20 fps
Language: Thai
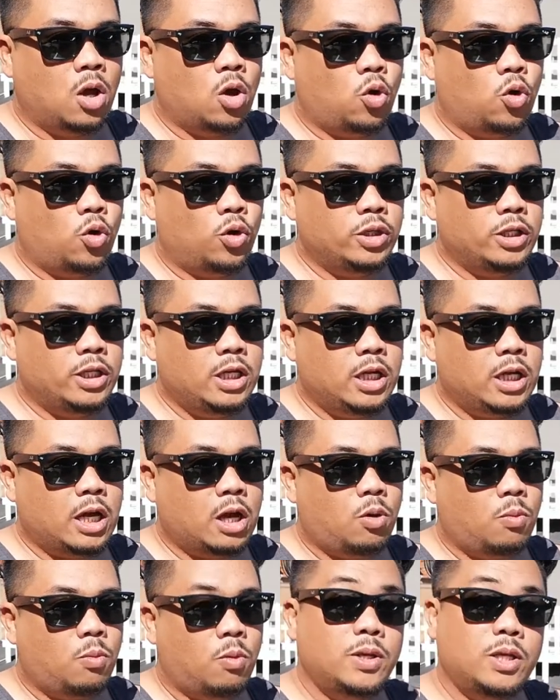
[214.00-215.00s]
คนที่เขา
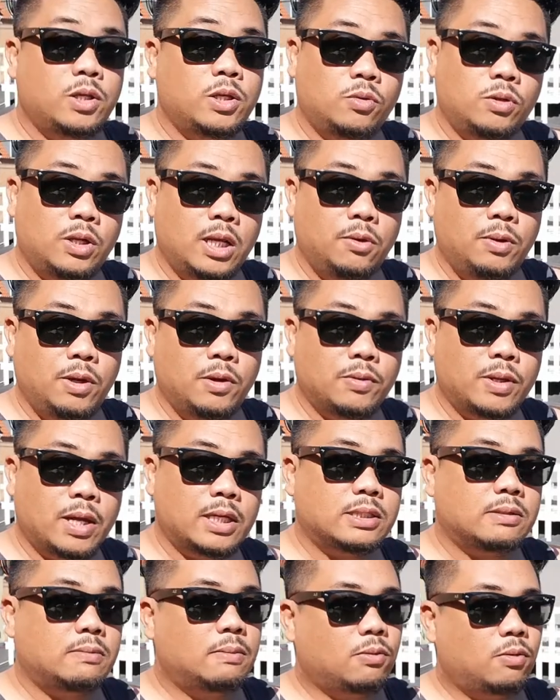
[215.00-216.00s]
ผมได้ดูรีวิวนะ
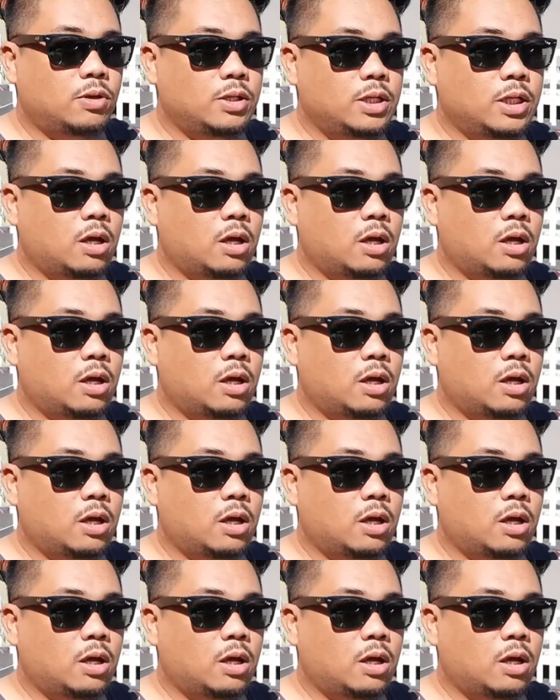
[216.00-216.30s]
ฮะสำหรับคนที่